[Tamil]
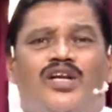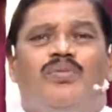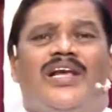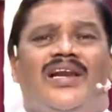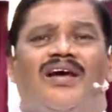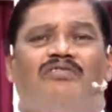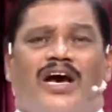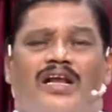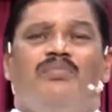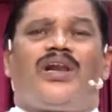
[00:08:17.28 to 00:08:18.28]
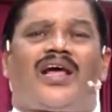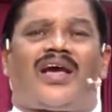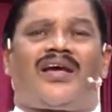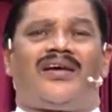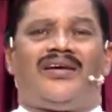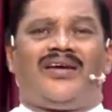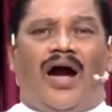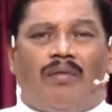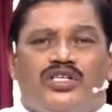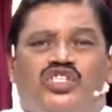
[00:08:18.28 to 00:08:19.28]
ஊழியத்தில் கிருவை இல்லை
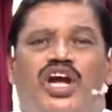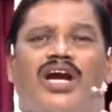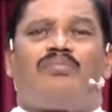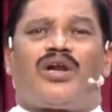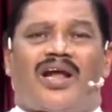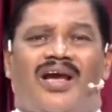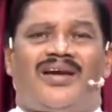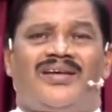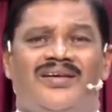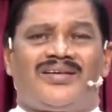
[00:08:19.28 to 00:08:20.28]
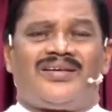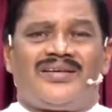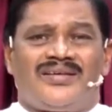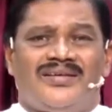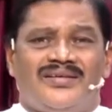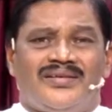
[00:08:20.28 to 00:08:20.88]
வரம் இல்லை அபிஷேகம் இல்லை